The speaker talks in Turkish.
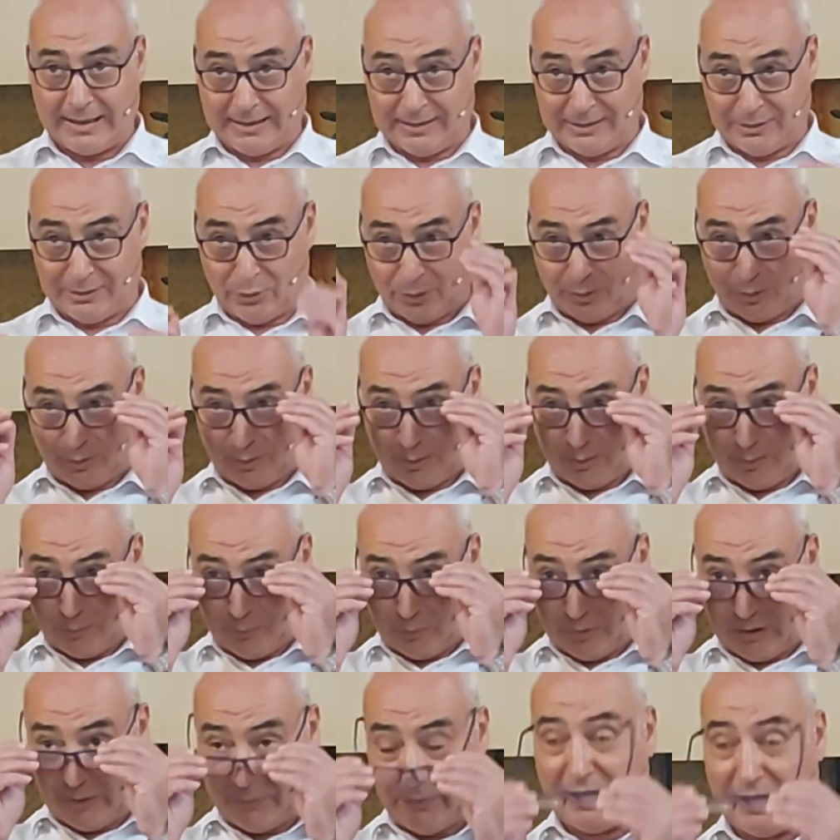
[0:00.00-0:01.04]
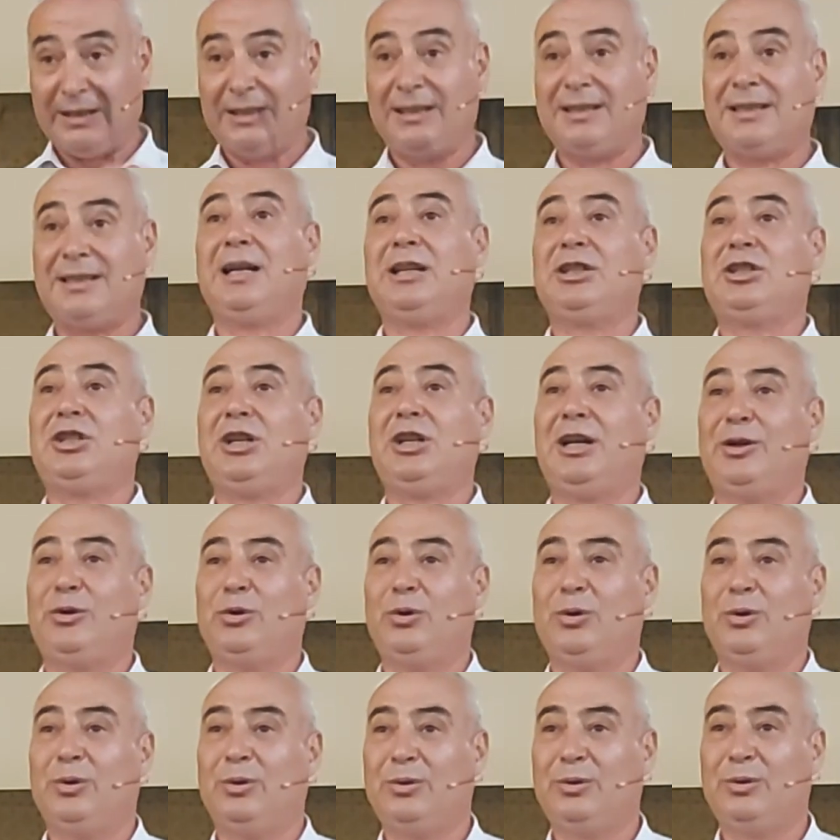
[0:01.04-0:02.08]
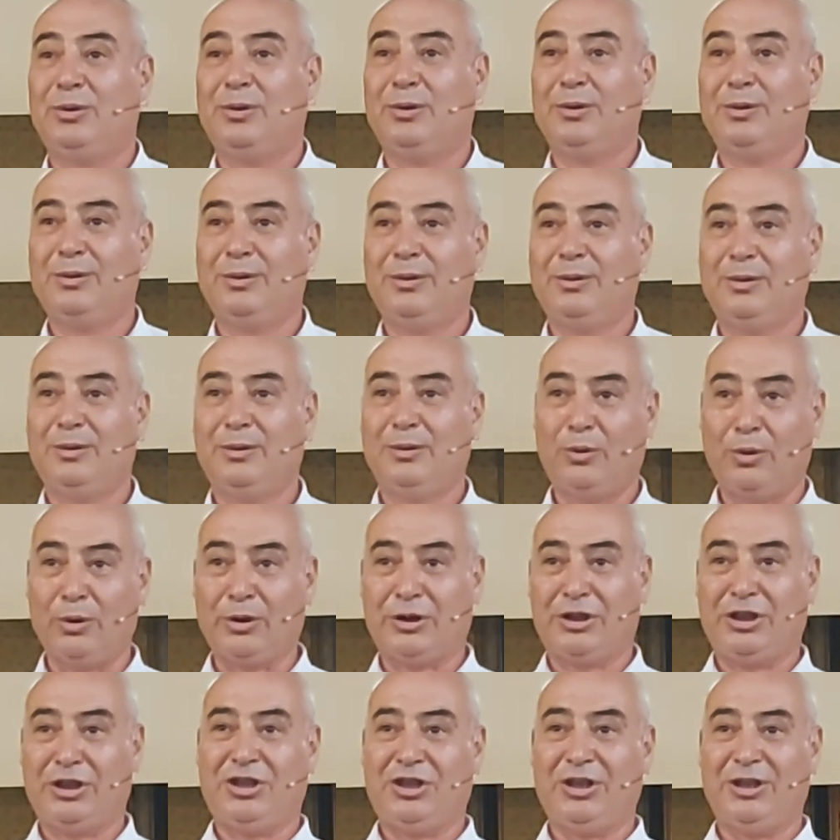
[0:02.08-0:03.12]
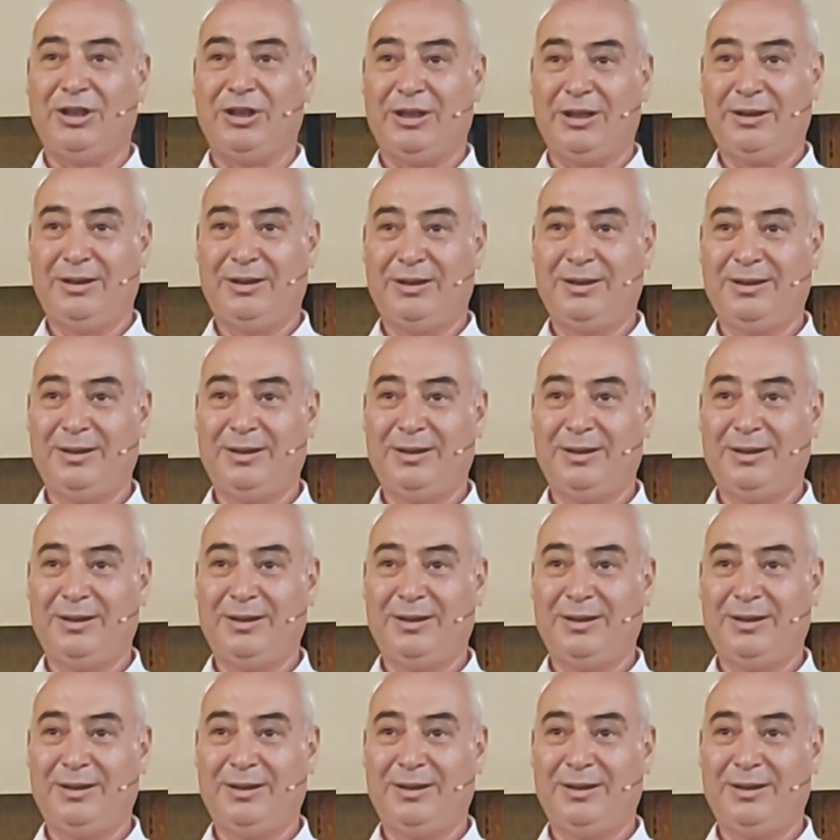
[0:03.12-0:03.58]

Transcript: gel diyor. Bu defa İsa çağırıyor o kişiyi.